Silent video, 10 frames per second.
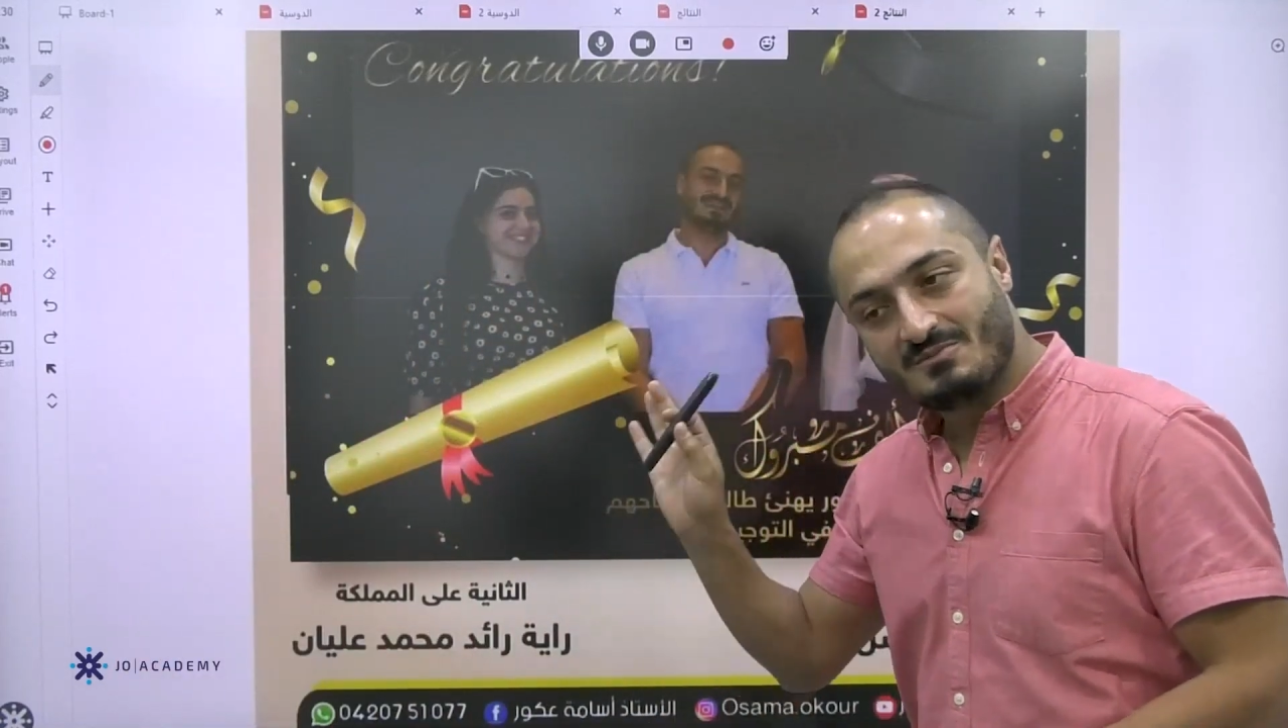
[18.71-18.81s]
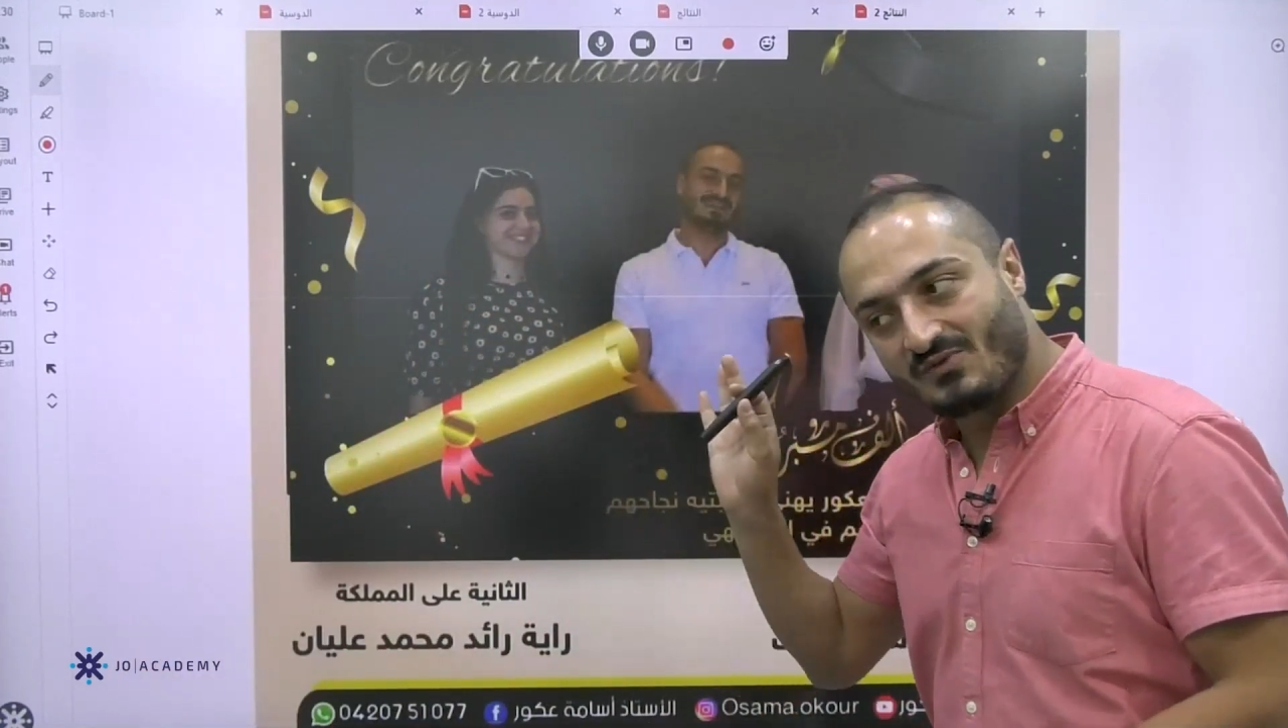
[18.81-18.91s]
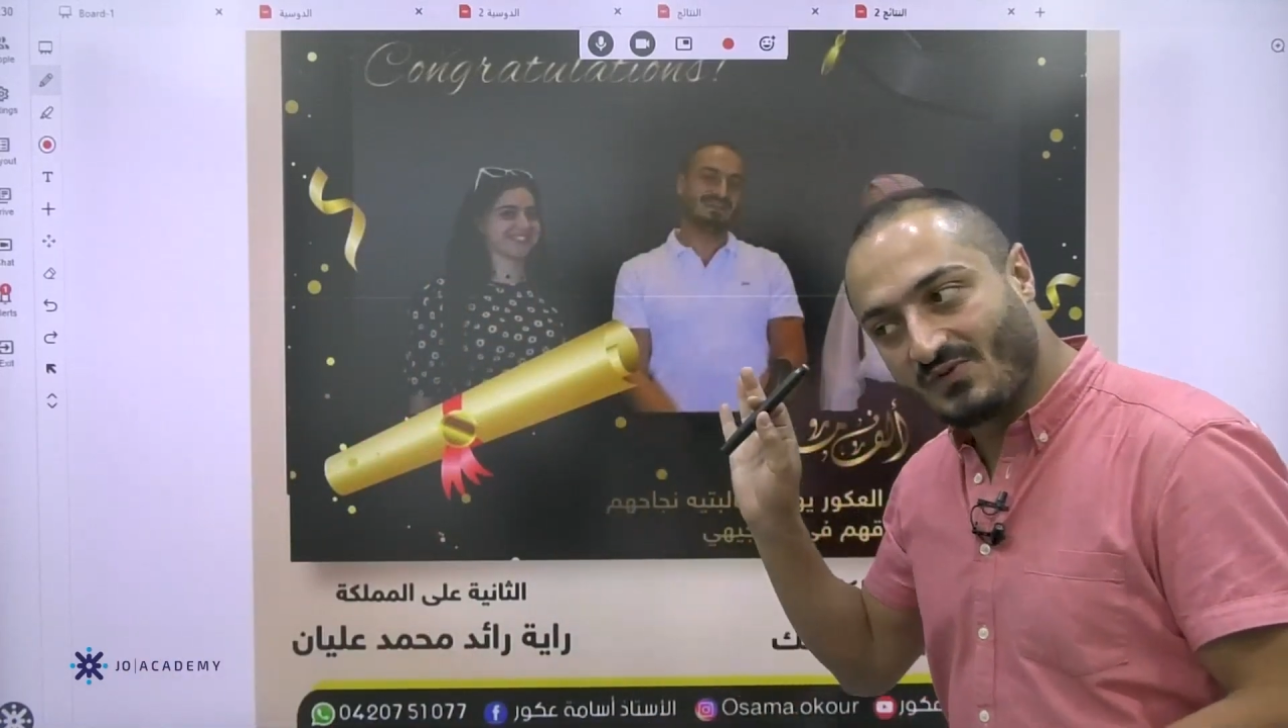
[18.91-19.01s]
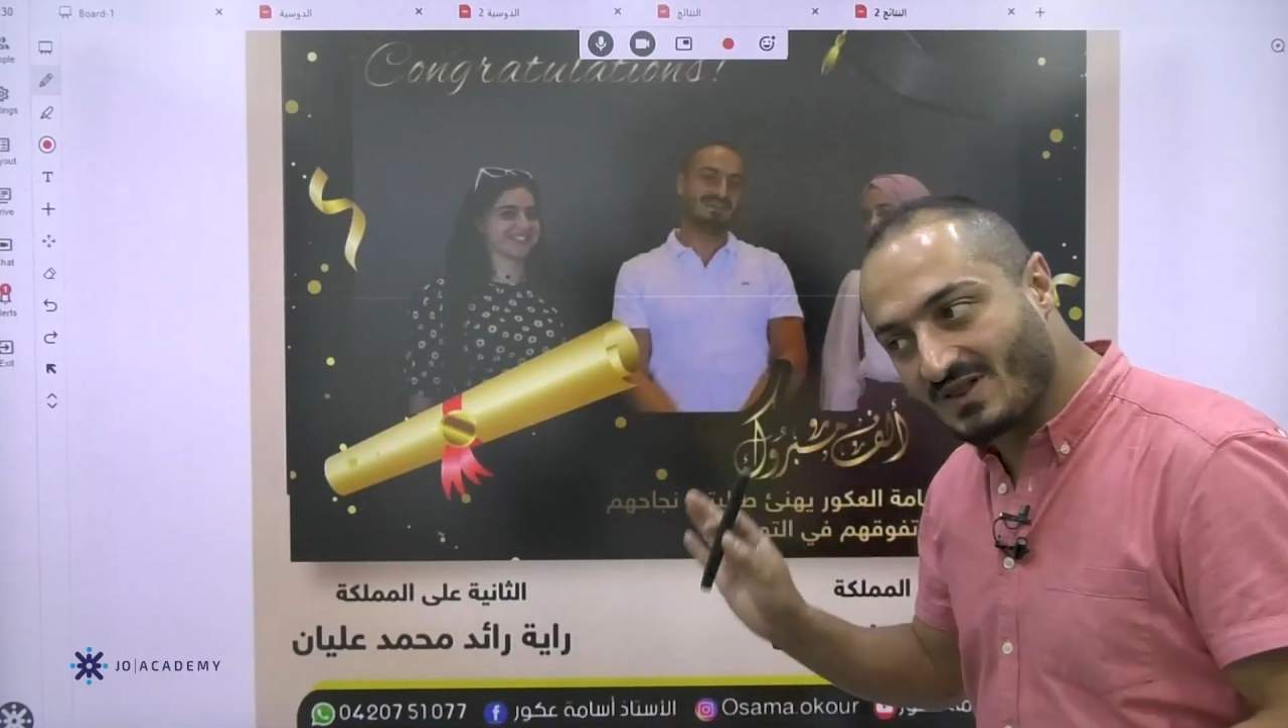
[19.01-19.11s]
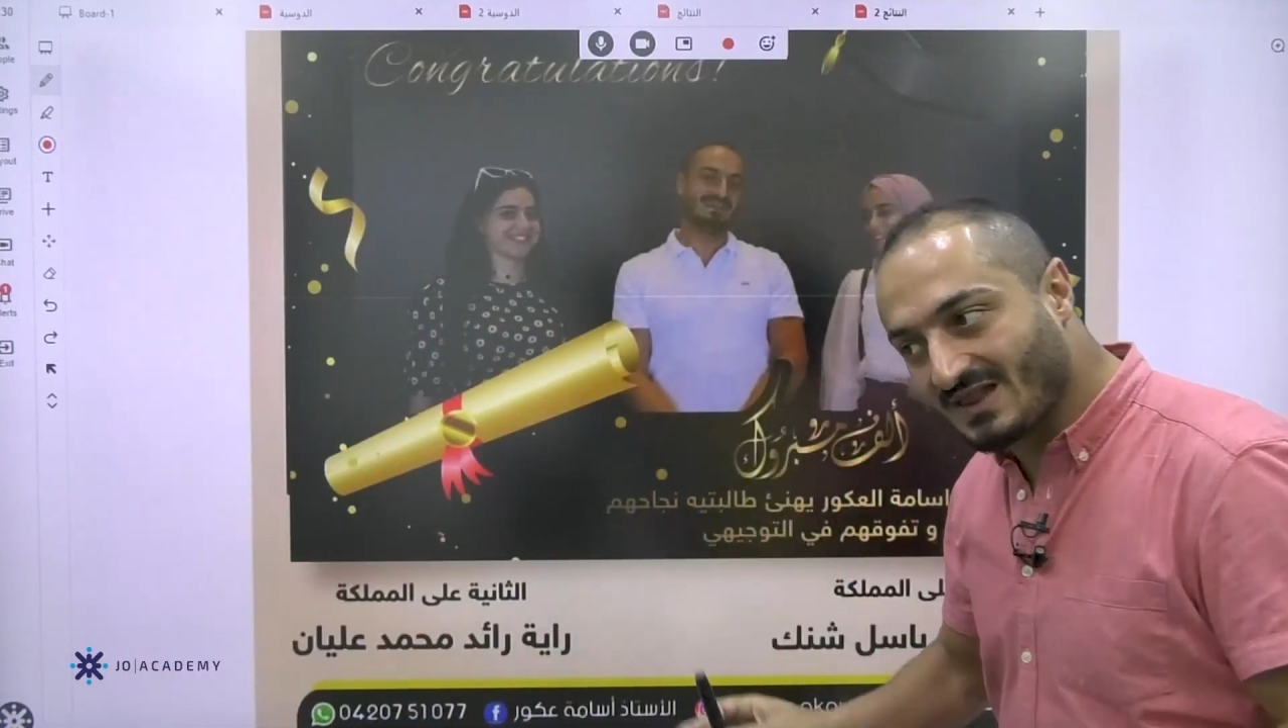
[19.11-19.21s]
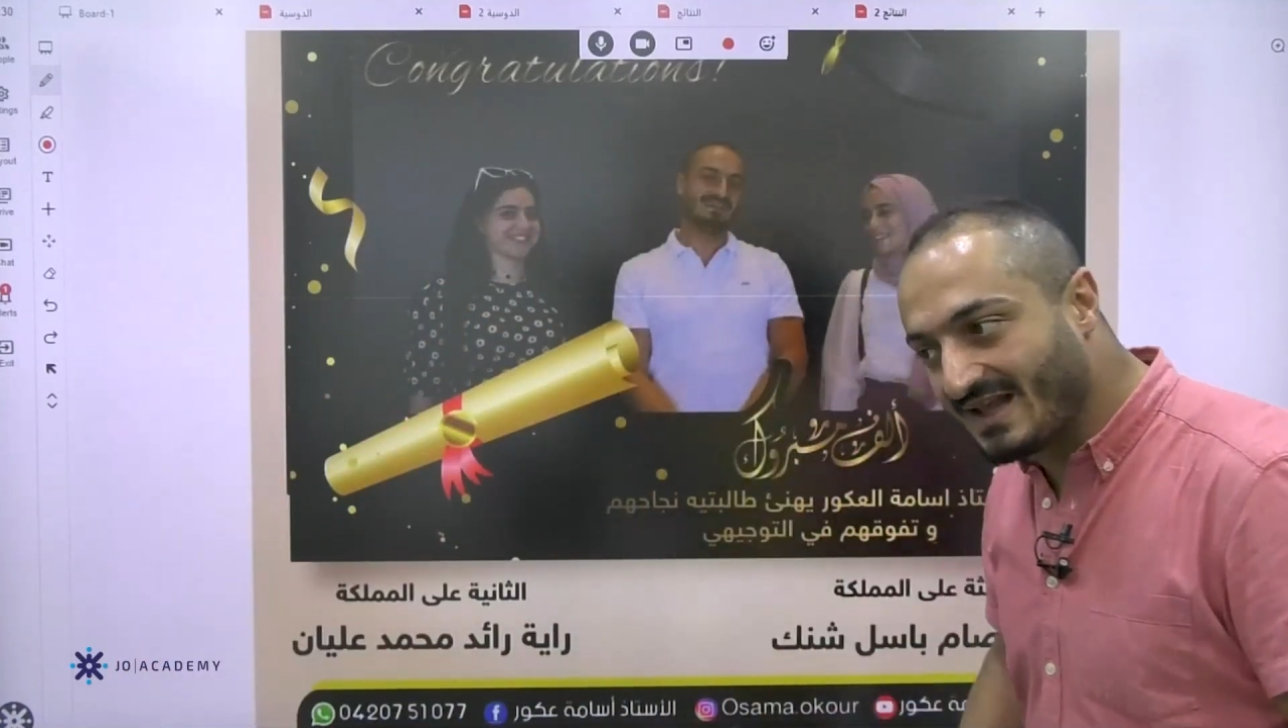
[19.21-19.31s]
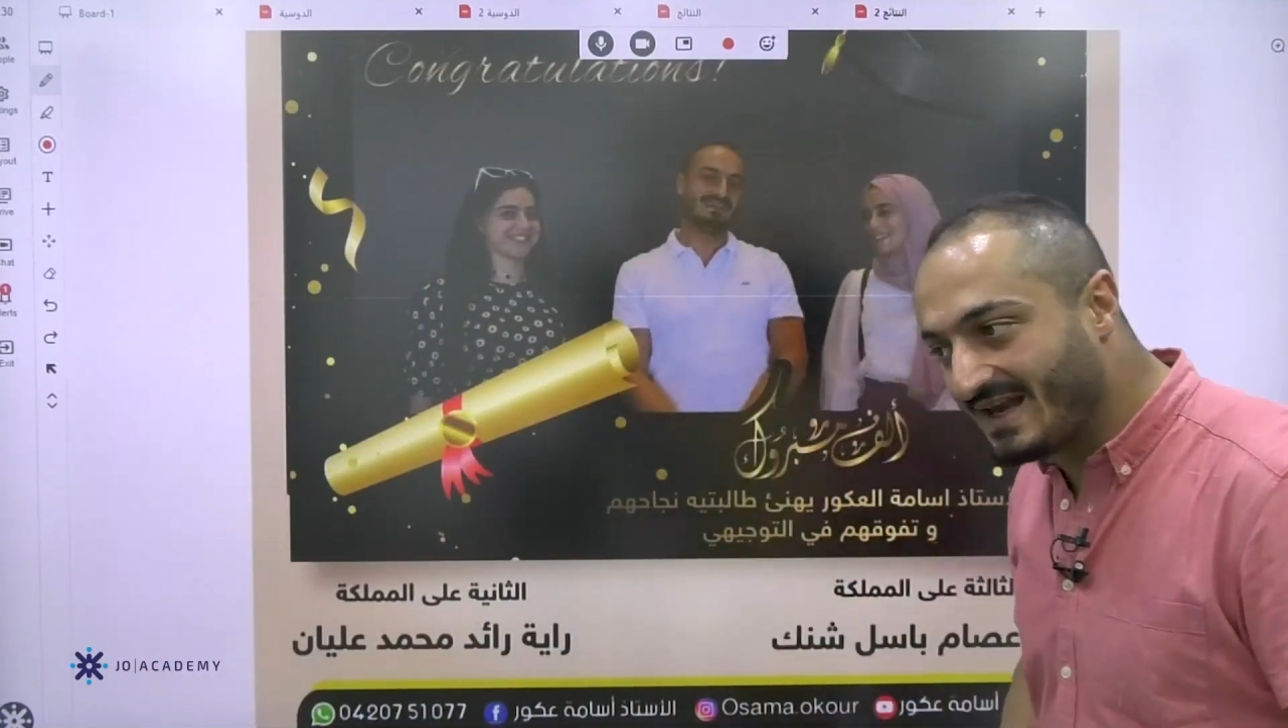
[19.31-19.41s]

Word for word: بفضل